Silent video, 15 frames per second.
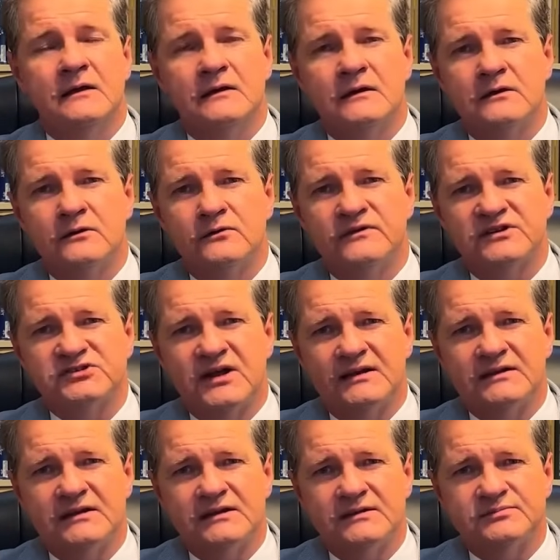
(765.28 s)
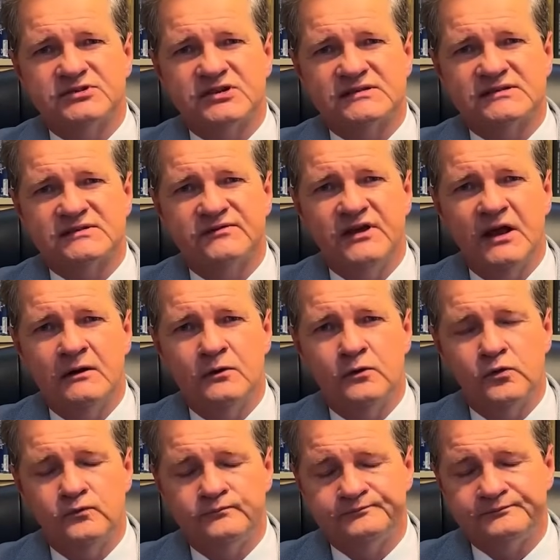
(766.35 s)
e, uważane przez
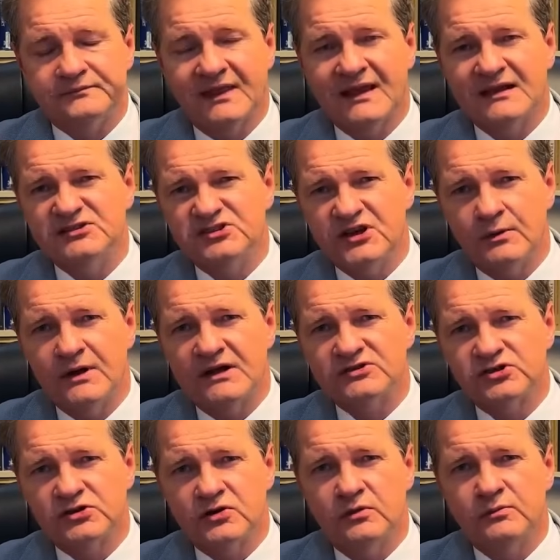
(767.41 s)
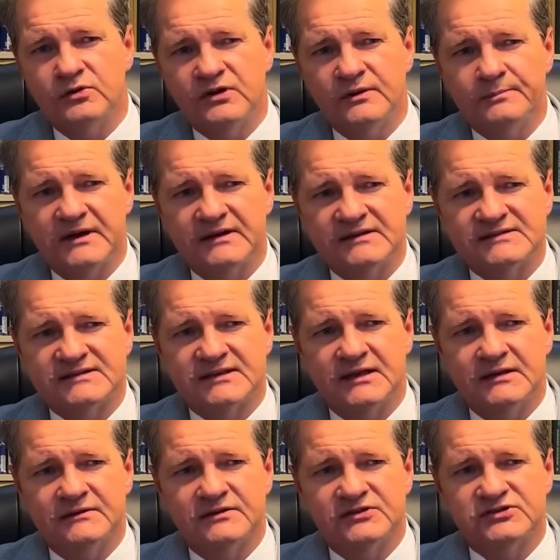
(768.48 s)
wielu działaczy Komuny
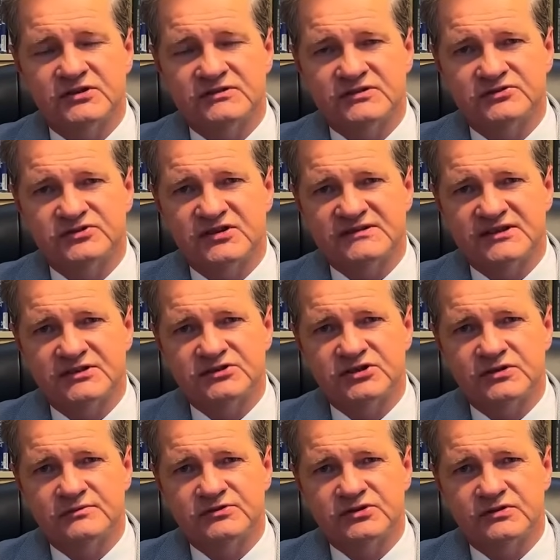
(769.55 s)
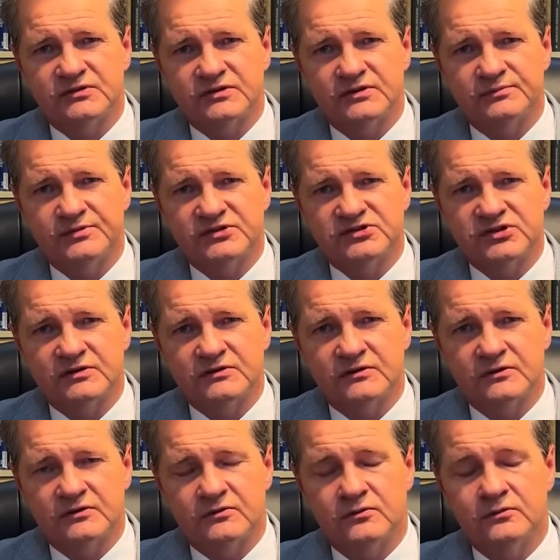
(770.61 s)
Paryskiej 1871
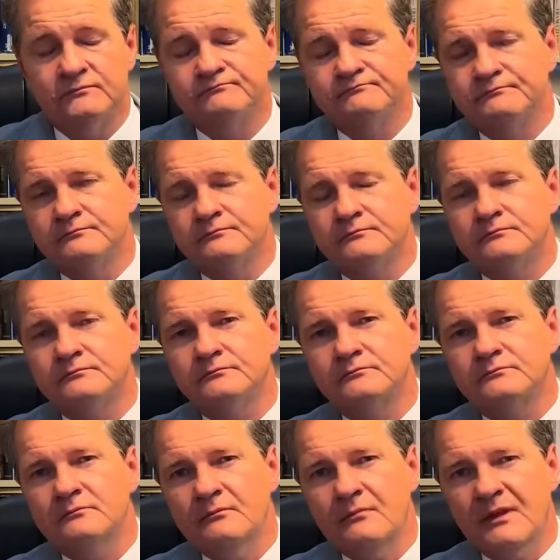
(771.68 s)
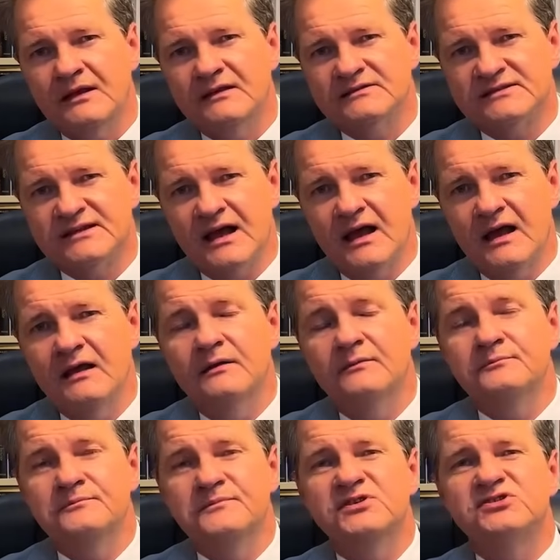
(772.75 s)
roku za
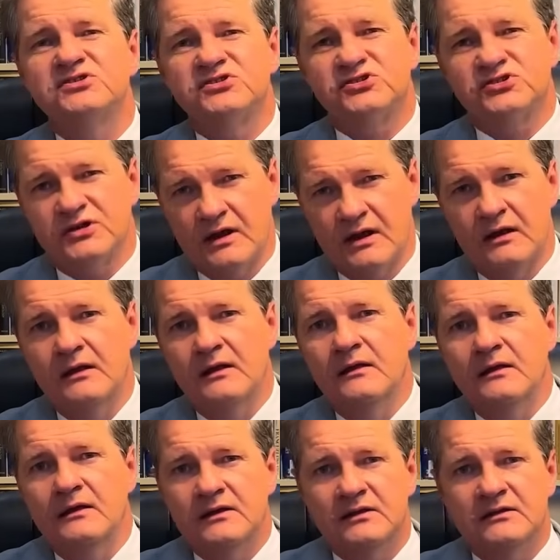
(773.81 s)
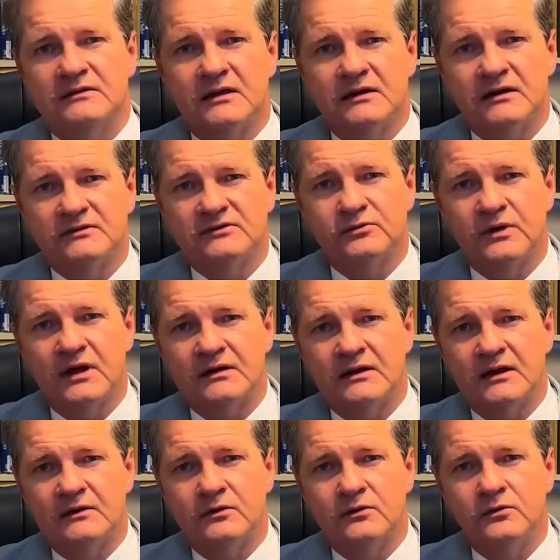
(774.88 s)
mistrza
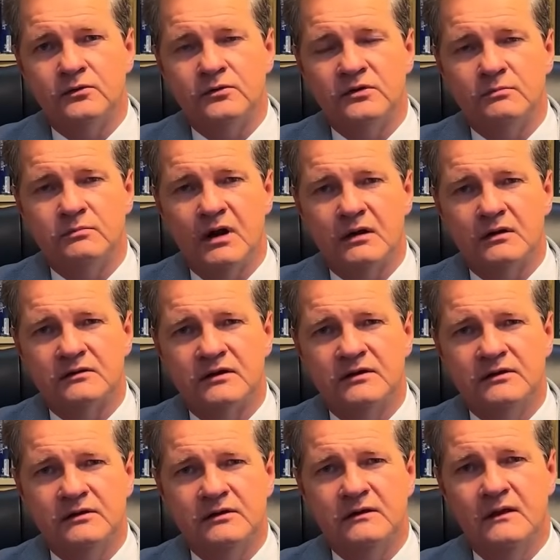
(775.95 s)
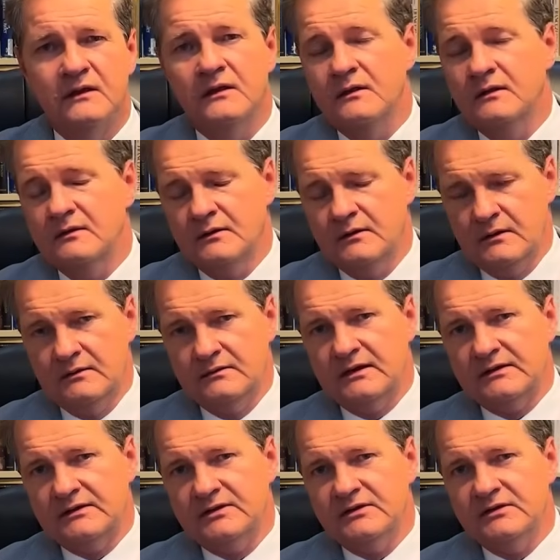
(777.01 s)
intelektualnego Louis Blanqui,
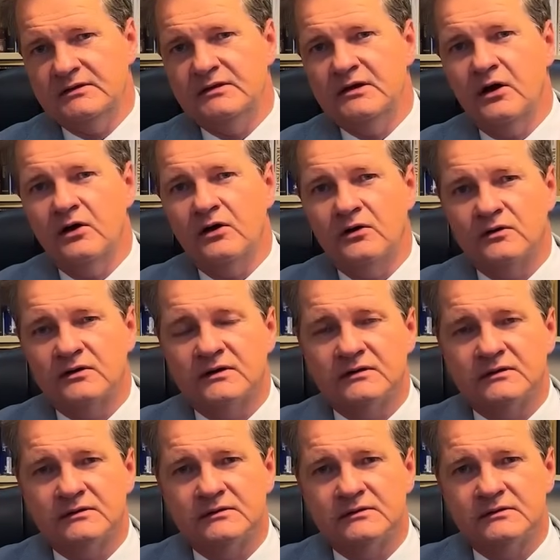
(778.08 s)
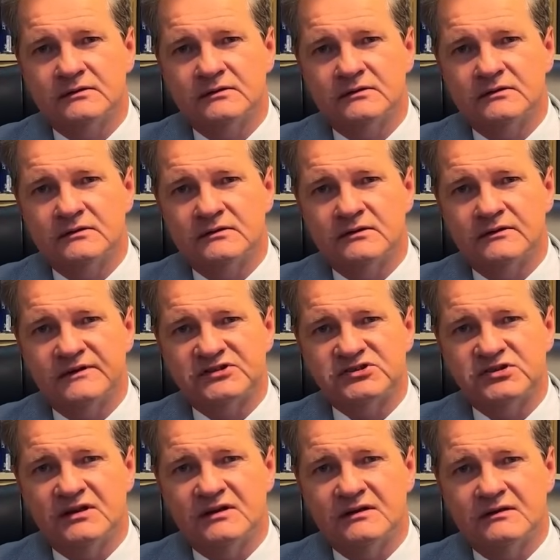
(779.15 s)
taki ideolog, e, no
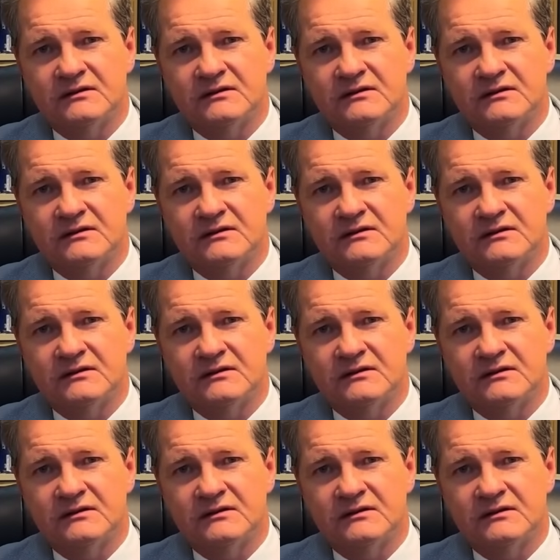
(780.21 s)
właśnie